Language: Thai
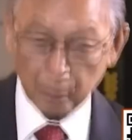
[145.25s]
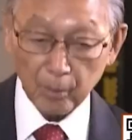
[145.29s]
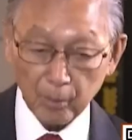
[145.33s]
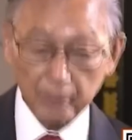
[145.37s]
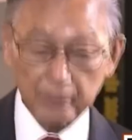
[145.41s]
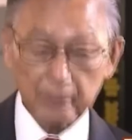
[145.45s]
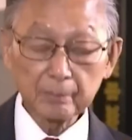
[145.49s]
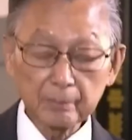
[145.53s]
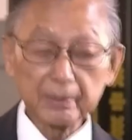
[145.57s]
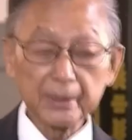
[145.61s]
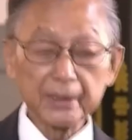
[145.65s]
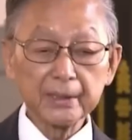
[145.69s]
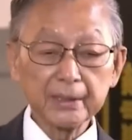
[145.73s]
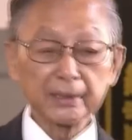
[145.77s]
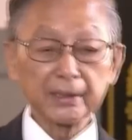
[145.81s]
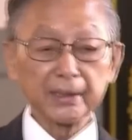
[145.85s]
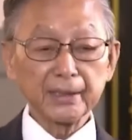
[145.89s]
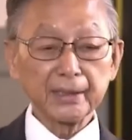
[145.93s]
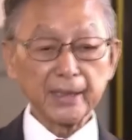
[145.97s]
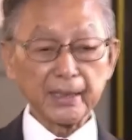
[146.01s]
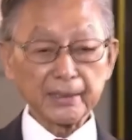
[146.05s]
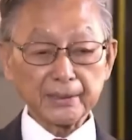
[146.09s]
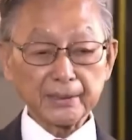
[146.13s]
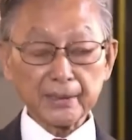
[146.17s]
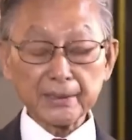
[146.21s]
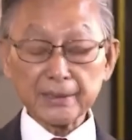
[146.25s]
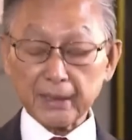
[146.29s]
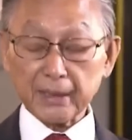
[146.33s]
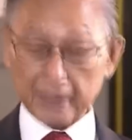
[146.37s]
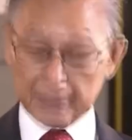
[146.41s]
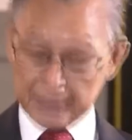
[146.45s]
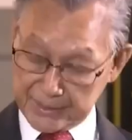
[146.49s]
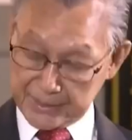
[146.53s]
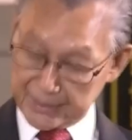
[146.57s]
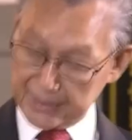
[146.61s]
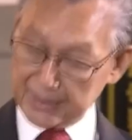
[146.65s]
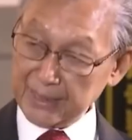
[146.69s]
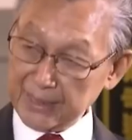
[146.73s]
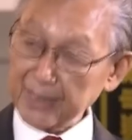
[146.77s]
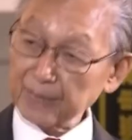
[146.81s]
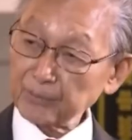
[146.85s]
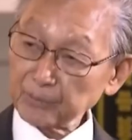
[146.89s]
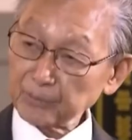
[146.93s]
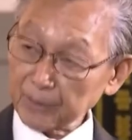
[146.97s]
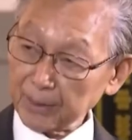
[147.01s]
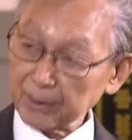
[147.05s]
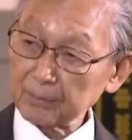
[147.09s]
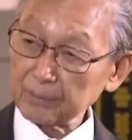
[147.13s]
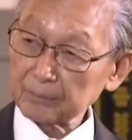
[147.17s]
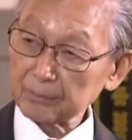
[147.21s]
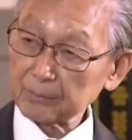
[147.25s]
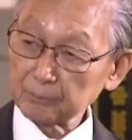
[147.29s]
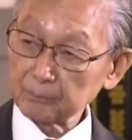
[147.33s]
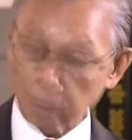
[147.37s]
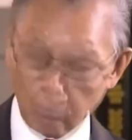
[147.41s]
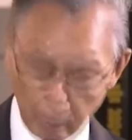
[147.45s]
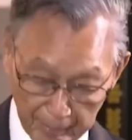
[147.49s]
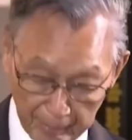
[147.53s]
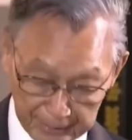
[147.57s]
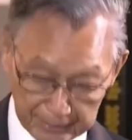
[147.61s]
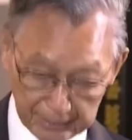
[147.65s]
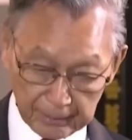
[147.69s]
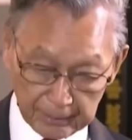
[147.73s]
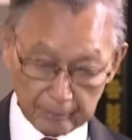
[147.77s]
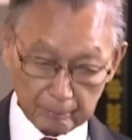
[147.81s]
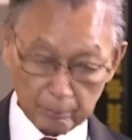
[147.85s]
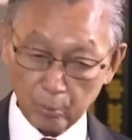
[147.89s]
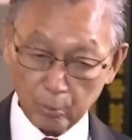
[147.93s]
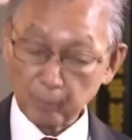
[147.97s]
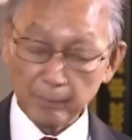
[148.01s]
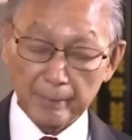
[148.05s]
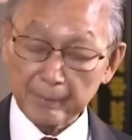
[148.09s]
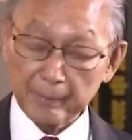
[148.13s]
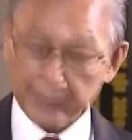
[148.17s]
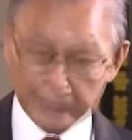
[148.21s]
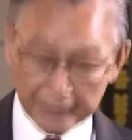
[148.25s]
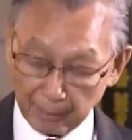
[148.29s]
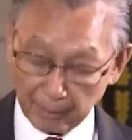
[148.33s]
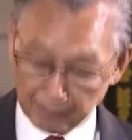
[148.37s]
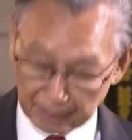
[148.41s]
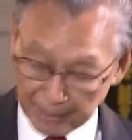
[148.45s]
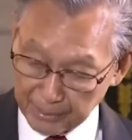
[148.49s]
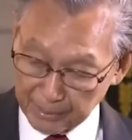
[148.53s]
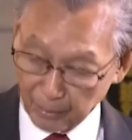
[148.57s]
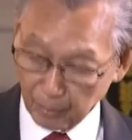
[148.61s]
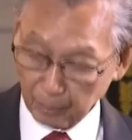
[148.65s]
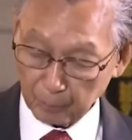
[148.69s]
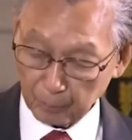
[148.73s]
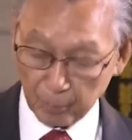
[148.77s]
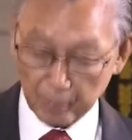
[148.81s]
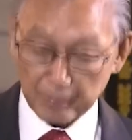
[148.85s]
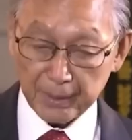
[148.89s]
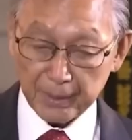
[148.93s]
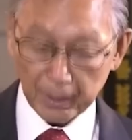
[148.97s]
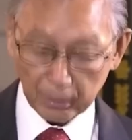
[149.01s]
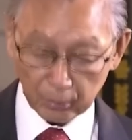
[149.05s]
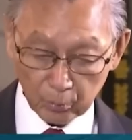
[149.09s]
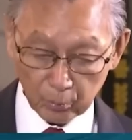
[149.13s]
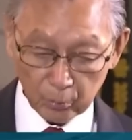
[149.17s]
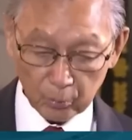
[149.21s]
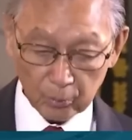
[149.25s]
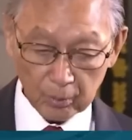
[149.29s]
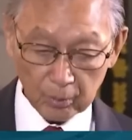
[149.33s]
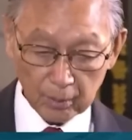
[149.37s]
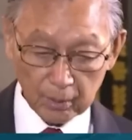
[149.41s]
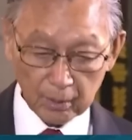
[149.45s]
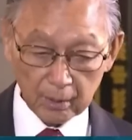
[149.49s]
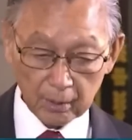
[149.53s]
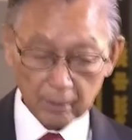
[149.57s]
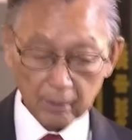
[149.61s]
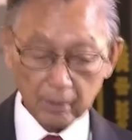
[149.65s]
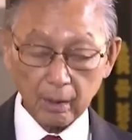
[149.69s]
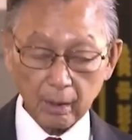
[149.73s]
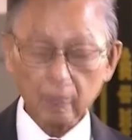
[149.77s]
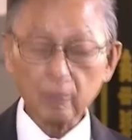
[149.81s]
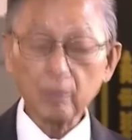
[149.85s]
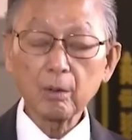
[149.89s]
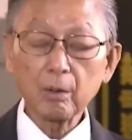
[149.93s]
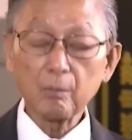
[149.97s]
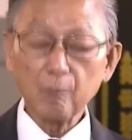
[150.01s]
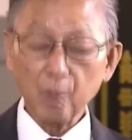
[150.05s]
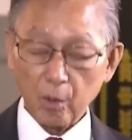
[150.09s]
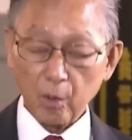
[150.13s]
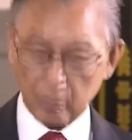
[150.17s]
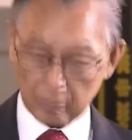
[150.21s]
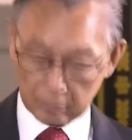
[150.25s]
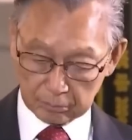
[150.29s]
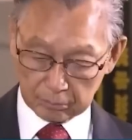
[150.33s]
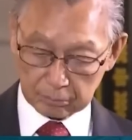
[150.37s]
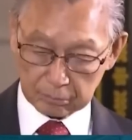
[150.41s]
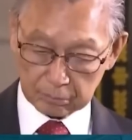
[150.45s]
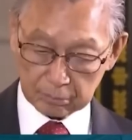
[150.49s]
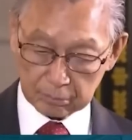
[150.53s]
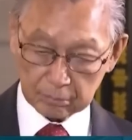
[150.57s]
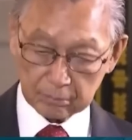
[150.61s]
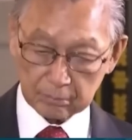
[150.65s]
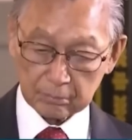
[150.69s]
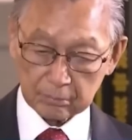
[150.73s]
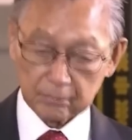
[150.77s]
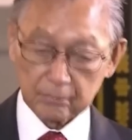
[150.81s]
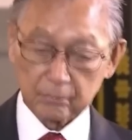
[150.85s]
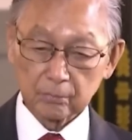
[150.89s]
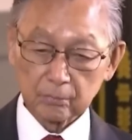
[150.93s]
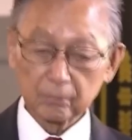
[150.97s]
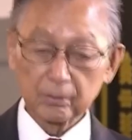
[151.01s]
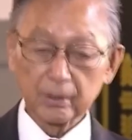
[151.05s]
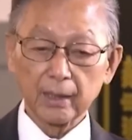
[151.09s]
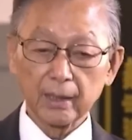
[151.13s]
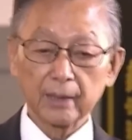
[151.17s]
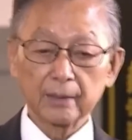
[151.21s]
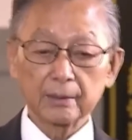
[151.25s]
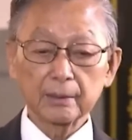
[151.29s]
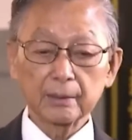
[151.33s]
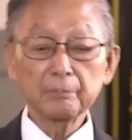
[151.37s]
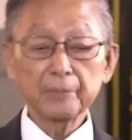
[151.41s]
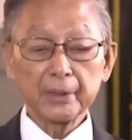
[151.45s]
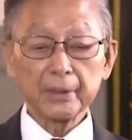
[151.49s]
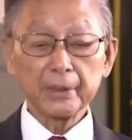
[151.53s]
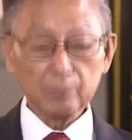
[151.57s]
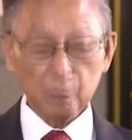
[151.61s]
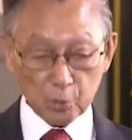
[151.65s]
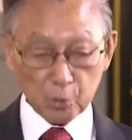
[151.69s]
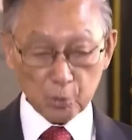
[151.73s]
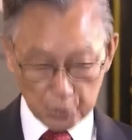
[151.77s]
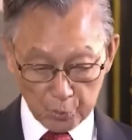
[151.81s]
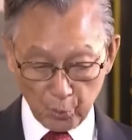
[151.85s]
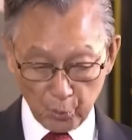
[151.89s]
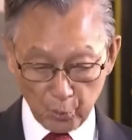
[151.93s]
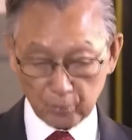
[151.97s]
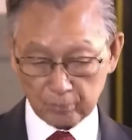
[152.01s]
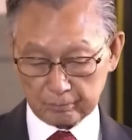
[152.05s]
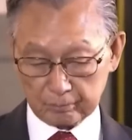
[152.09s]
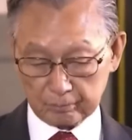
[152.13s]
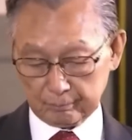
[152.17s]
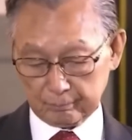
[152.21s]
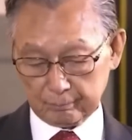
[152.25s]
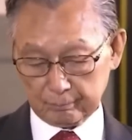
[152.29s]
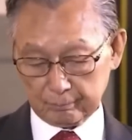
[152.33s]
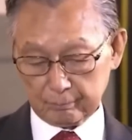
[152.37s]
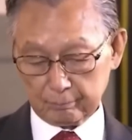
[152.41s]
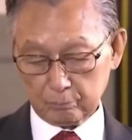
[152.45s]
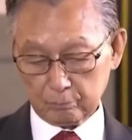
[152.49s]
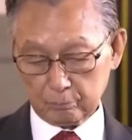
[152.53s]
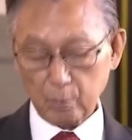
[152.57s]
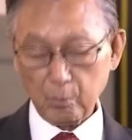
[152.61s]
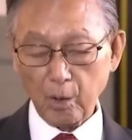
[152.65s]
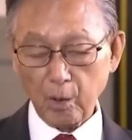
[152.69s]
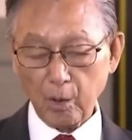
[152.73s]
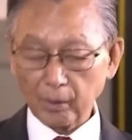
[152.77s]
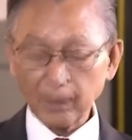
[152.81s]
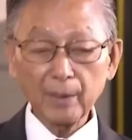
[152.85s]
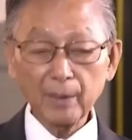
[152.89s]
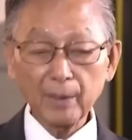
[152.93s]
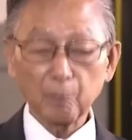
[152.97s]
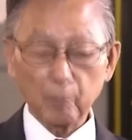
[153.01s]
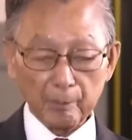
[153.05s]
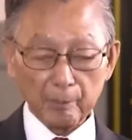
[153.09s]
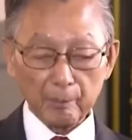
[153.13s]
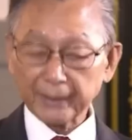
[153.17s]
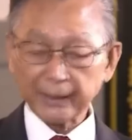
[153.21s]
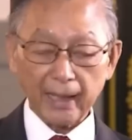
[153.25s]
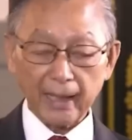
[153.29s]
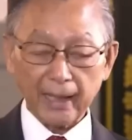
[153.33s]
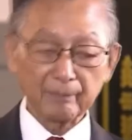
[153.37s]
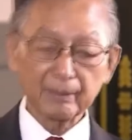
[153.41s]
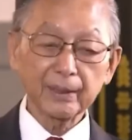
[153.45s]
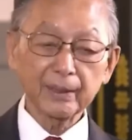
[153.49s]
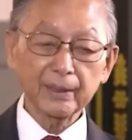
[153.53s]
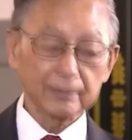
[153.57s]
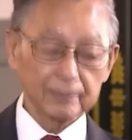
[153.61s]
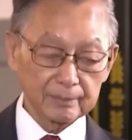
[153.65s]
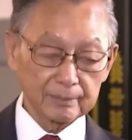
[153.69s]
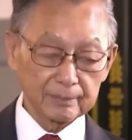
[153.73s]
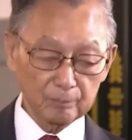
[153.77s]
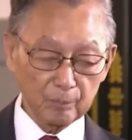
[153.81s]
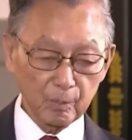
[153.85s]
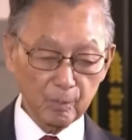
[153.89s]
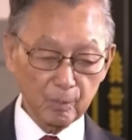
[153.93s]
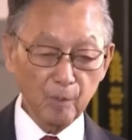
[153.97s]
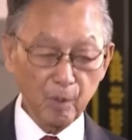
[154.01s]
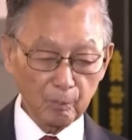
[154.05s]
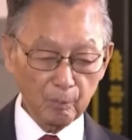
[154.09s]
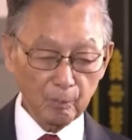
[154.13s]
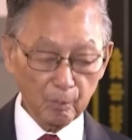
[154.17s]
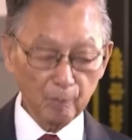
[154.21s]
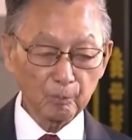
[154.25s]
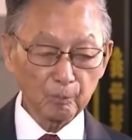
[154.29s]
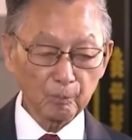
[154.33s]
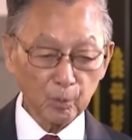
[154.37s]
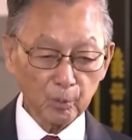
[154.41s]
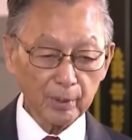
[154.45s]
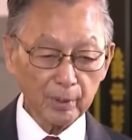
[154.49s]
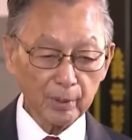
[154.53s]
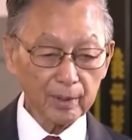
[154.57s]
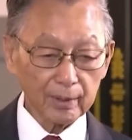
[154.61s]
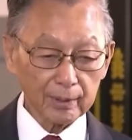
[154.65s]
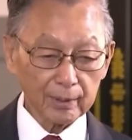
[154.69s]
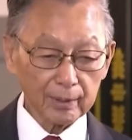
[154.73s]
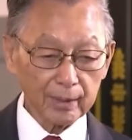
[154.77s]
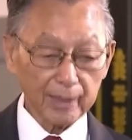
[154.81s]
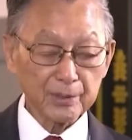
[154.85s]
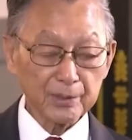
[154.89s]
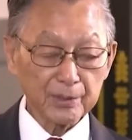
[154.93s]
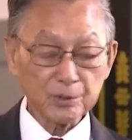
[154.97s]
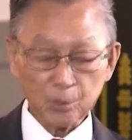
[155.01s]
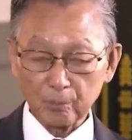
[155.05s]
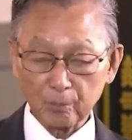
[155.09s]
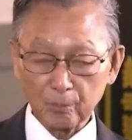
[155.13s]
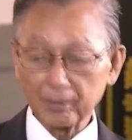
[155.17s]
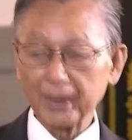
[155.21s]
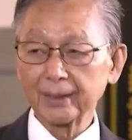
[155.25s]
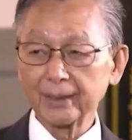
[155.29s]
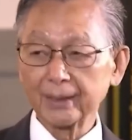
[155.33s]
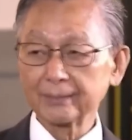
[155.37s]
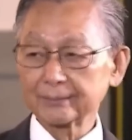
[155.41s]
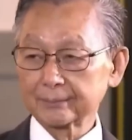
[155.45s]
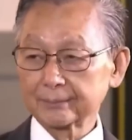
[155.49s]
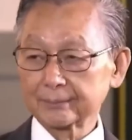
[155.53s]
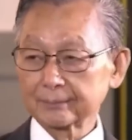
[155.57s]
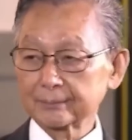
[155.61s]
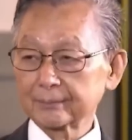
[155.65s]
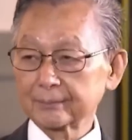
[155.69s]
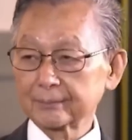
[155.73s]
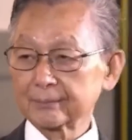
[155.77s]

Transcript: ผมอธิบดีในท่านจะเกษียณแล้วนะครับบอกมาเถอะผมไม่ไปทำอะไรหรอกผมอยากรู้เขาก็บอกว่ารัฐมนตรีบุญทรงผมบอกเอาแล้วผมไม่ถามแล้วผมบอกผมรู้แล้วใครส่งมา